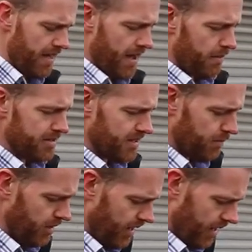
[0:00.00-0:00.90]
Aber es
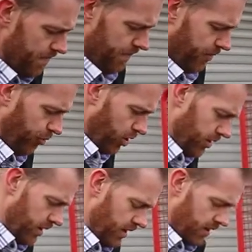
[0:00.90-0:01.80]
gibt die eben
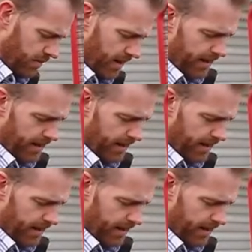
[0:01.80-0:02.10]
von, äh, mit